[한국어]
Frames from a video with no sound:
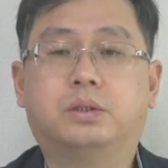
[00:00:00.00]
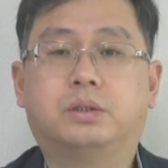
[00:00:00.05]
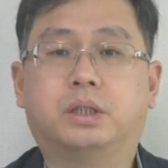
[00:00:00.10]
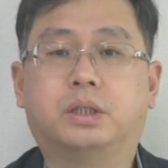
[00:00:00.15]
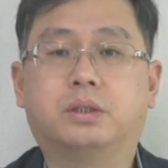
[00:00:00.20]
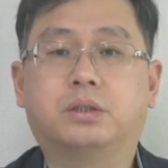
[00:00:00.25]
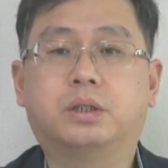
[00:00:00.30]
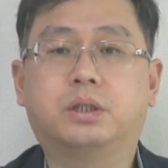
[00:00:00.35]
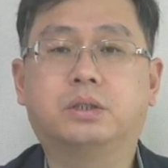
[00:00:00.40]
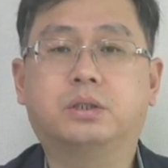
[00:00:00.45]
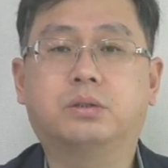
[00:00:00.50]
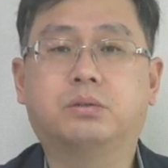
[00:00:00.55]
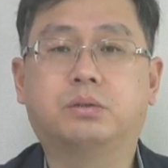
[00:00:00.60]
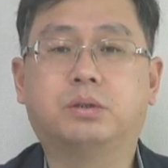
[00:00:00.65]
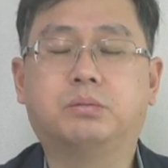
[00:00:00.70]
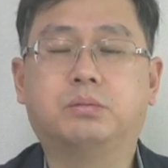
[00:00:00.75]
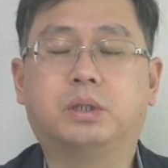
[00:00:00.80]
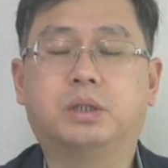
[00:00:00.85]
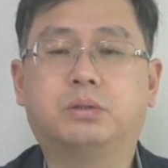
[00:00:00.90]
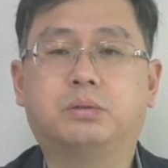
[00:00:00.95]
이렇게 해서
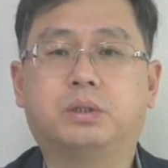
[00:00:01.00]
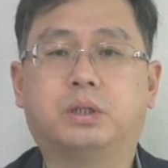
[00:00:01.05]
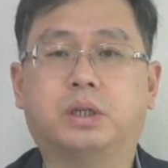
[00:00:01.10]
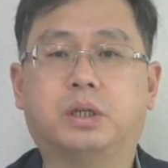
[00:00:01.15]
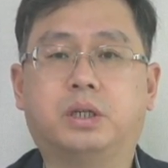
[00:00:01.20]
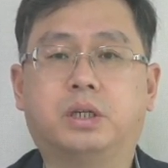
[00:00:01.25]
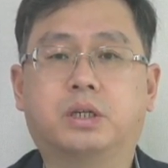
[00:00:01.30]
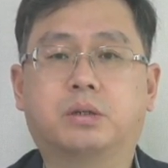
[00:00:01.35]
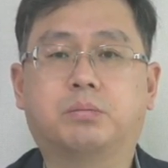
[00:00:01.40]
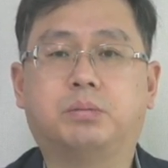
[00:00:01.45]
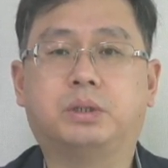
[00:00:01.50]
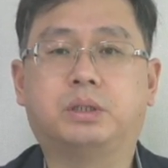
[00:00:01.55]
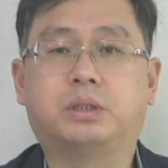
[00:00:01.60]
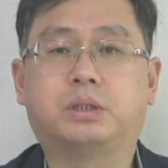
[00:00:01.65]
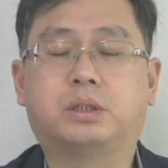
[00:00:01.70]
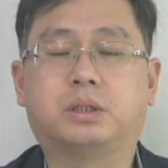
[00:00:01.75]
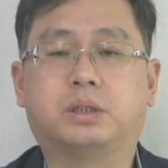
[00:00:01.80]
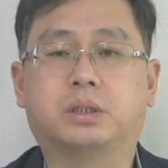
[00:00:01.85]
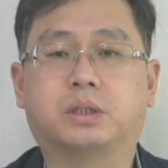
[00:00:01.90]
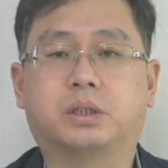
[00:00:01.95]
우리말로는 대략
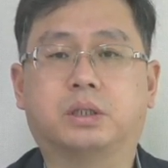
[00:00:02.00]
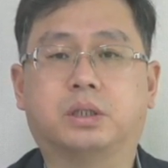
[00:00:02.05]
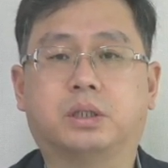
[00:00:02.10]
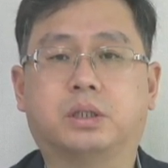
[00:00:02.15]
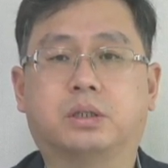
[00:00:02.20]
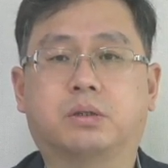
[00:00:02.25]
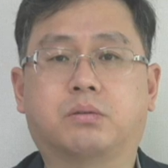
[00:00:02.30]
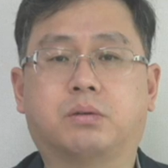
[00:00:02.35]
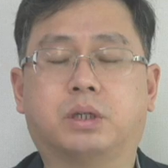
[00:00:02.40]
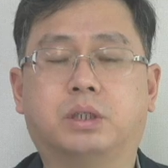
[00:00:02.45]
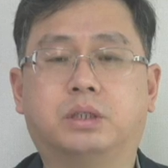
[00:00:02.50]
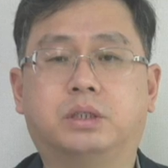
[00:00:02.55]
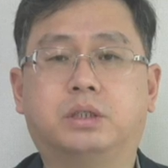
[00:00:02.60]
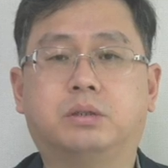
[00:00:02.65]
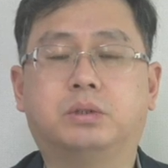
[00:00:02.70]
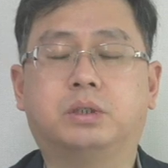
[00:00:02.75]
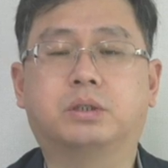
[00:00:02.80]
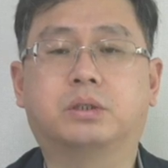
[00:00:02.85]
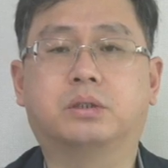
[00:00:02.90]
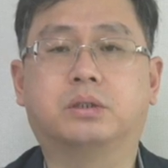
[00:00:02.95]
비슷하게
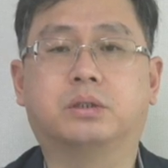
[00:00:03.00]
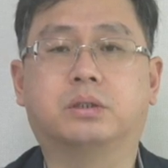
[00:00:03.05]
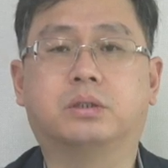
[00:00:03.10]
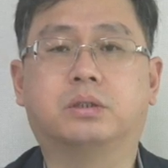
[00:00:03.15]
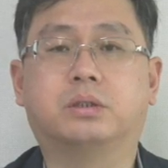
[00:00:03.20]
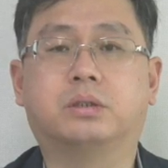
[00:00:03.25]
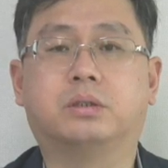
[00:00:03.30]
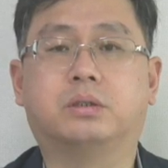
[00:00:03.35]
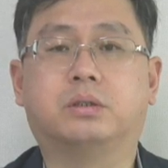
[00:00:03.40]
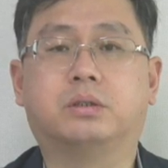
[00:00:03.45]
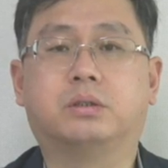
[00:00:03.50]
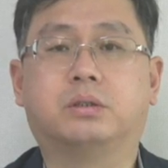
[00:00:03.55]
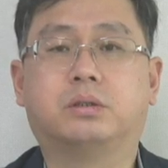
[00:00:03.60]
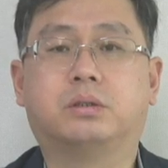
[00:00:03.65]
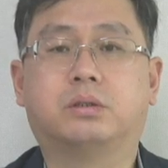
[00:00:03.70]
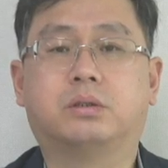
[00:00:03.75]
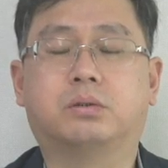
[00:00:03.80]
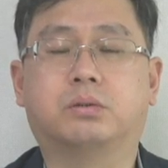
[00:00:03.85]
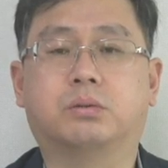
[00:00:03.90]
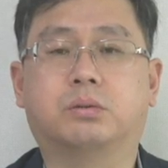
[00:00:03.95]
관심을 끄는
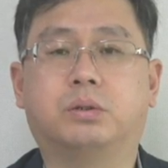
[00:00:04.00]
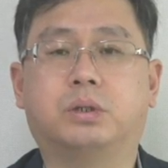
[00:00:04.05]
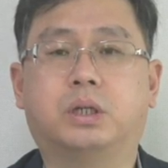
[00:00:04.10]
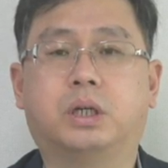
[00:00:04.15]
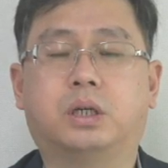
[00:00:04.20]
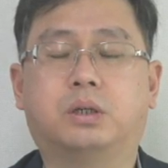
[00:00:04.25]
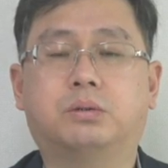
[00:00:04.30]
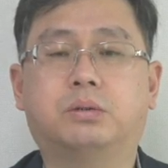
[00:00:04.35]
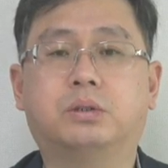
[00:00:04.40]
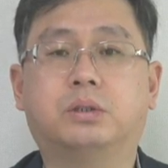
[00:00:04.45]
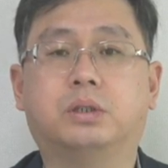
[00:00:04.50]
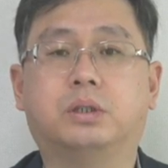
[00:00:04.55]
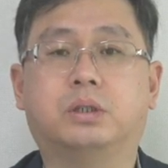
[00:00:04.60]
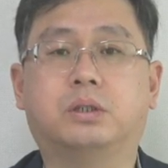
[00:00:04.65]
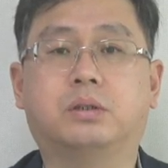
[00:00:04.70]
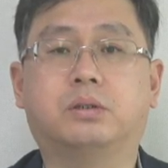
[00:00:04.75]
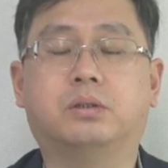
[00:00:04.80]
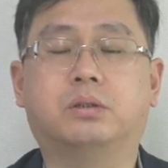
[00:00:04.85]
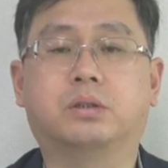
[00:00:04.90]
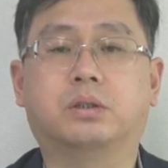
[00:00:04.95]
놀라운
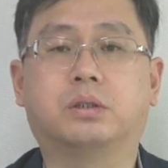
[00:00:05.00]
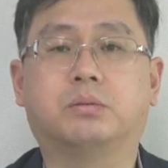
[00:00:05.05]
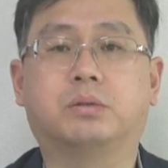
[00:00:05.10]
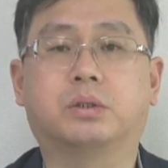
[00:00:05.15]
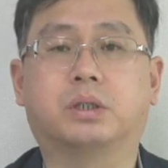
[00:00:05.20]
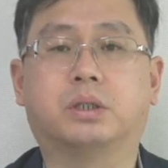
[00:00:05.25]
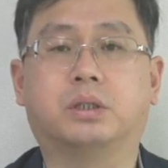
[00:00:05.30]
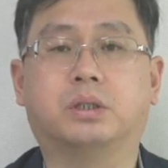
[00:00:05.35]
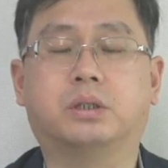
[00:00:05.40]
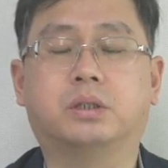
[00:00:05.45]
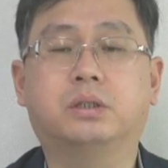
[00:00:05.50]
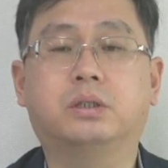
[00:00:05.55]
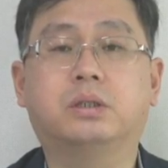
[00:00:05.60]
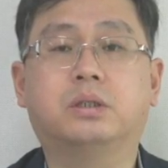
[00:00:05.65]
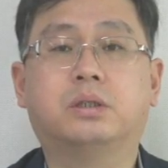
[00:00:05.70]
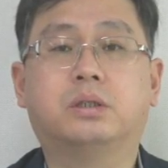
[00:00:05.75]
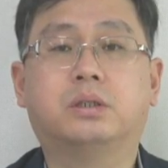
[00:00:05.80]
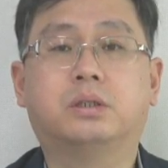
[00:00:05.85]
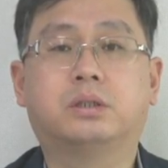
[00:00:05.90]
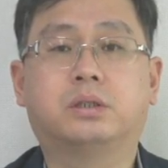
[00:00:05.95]
이런 느낌을 갖는
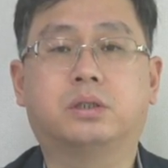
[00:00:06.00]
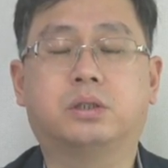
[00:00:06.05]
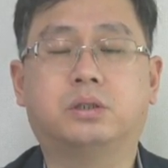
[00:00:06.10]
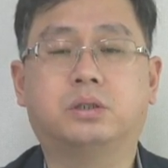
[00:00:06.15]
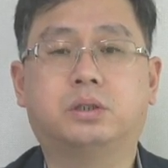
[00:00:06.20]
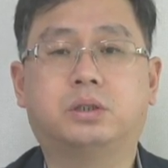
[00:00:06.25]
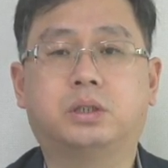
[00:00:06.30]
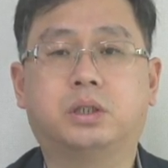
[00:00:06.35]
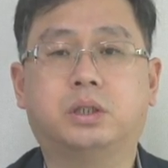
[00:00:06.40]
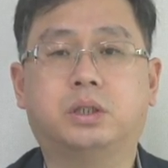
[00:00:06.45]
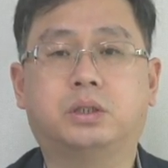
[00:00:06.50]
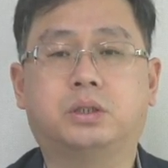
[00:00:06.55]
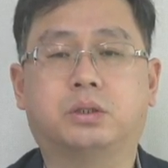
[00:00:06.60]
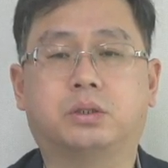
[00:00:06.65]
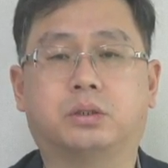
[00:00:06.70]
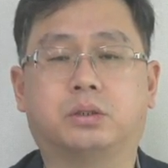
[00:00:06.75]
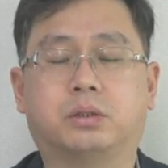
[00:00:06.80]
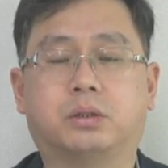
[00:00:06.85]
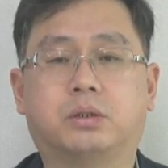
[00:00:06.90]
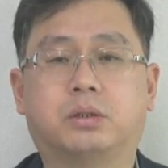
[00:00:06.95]

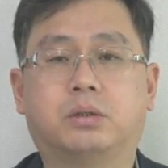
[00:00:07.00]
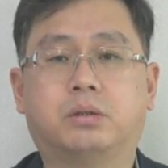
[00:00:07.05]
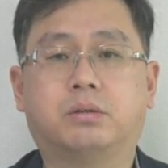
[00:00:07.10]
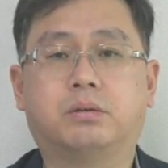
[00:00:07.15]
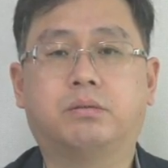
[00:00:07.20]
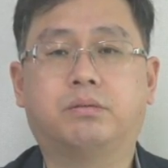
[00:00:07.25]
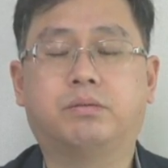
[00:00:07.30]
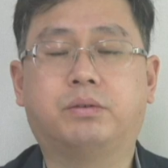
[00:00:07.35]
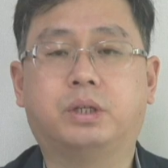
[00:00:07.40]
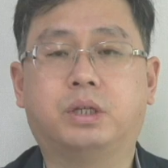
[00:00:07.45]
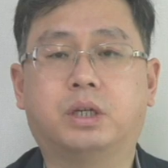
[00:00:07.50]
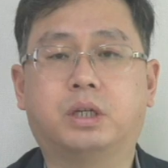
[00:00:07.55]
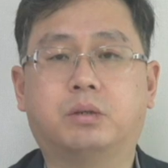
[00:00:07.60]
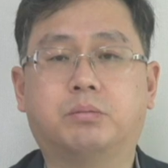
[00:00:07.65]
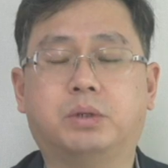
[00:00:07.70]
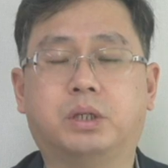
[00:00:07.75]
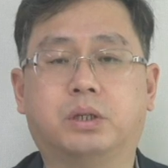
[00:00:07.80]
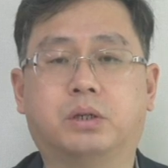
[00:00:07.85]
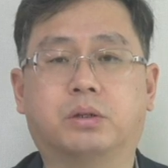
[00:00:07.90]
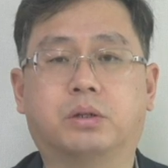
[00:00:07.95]
sensational,
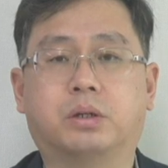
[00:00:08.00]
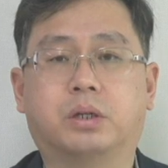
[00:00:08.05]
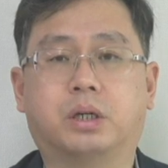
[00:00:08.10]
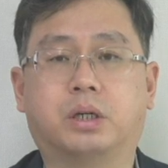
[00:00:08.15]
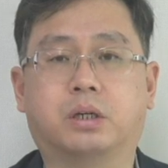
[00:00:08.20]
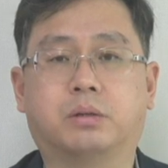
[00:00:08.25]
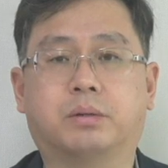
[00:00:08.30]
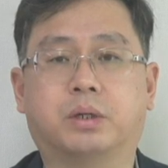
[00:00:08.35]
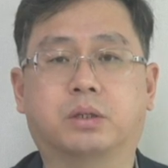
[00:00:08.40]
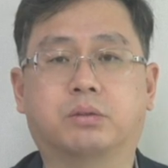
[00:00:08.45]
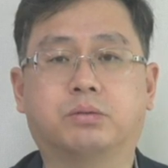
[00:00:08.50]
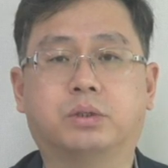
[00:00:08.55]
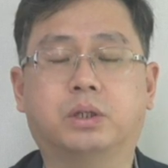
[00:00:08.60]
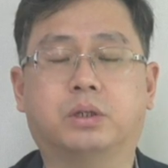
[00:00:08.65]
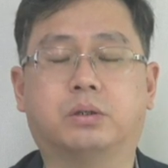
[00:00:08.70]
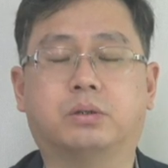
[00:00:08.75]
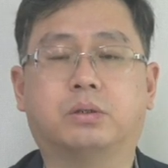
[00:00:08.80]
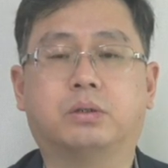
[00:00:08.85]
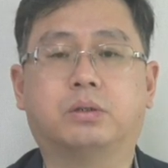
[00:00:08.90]
phenomenal 알아봤고요.